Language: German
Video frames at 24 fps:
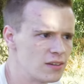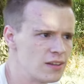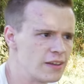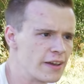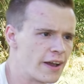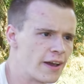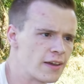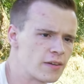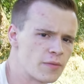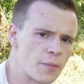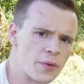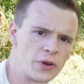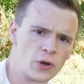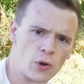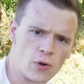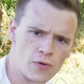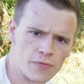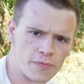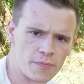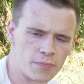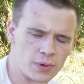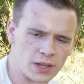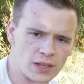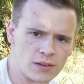die gerade wenn man
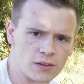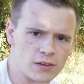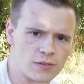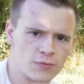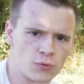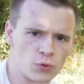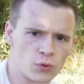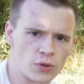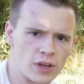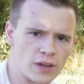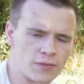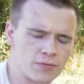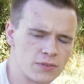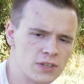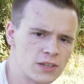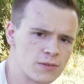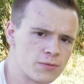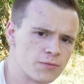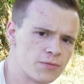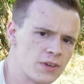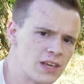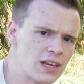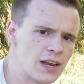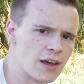offenblendig
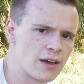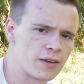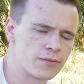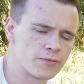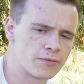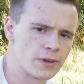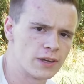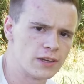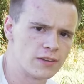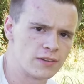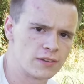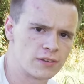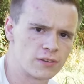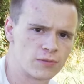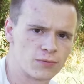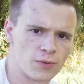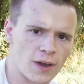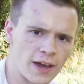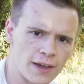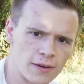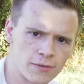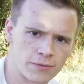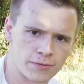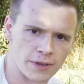fotografiert, fehleranfällig ist
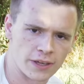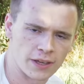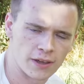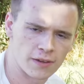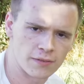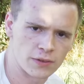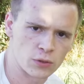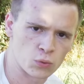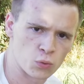für Anfänger.